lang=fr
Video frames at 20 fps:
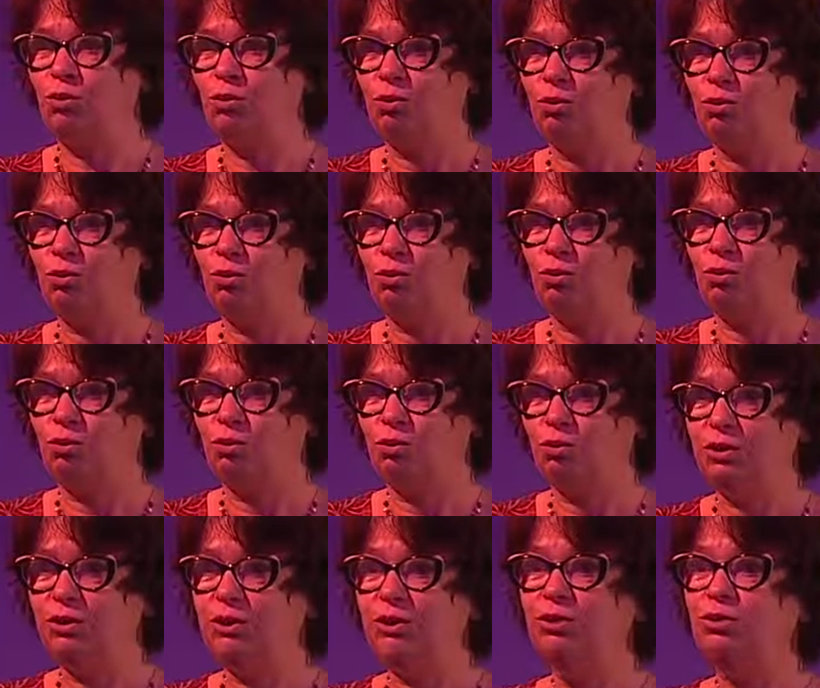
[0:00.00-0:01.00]

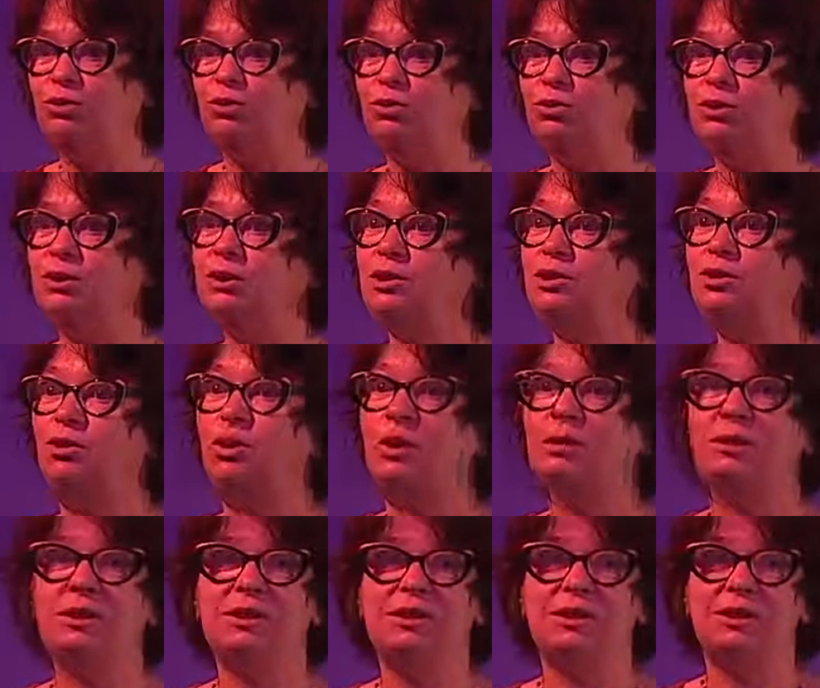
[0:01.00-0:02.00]
euh, disent s'ils ont
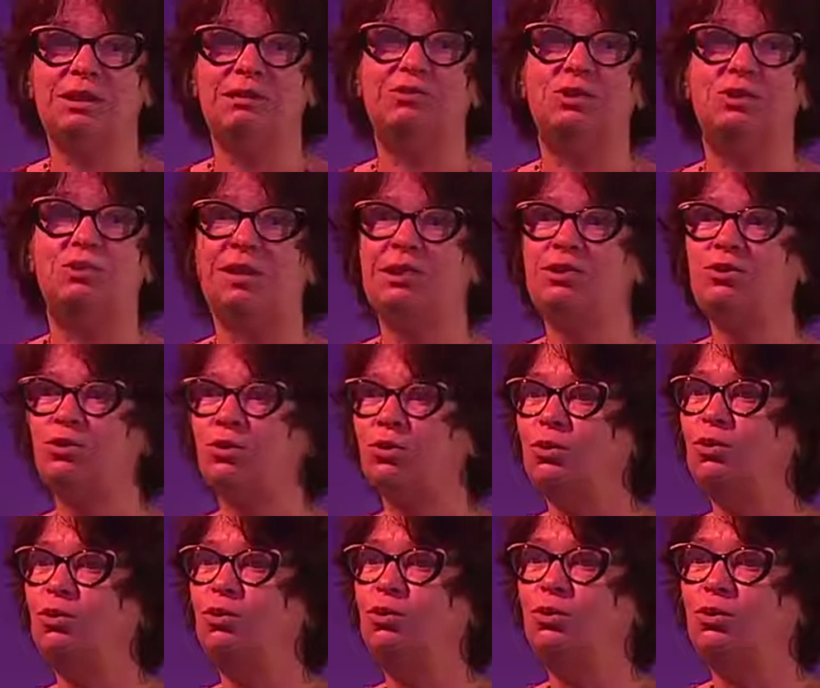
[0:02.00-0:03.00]
apprécié les
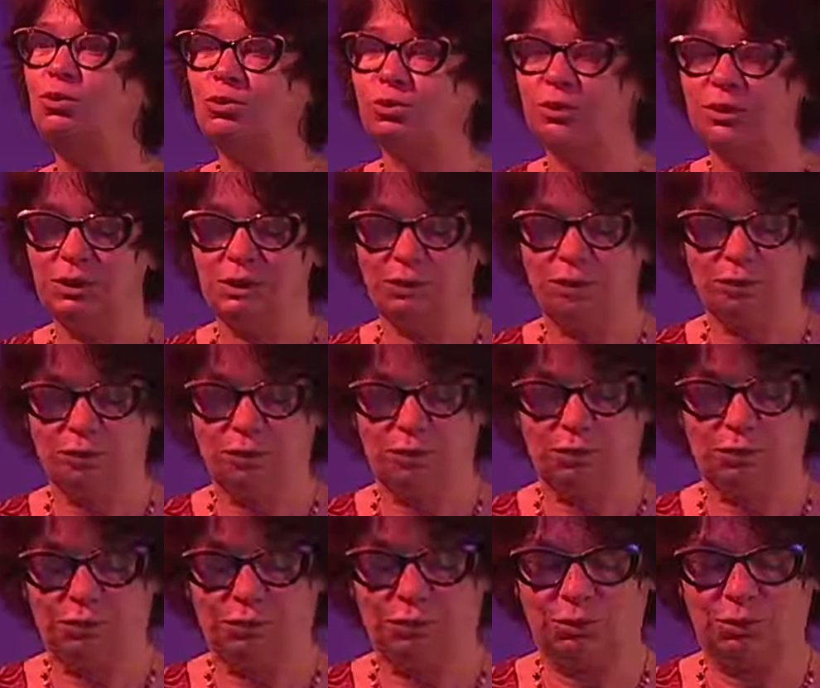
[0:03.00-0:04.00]
formations, euh, s'ils
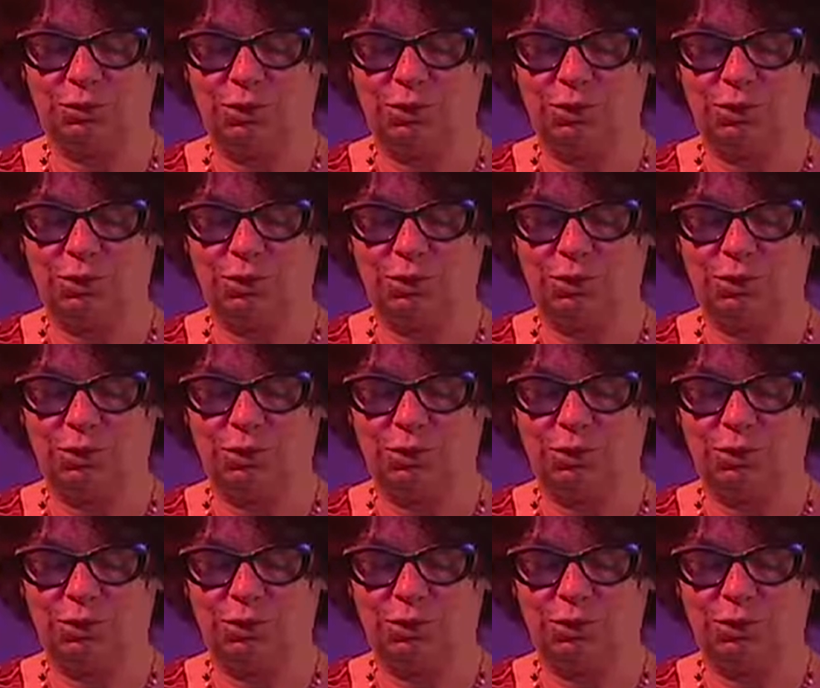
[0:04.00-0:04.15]
ont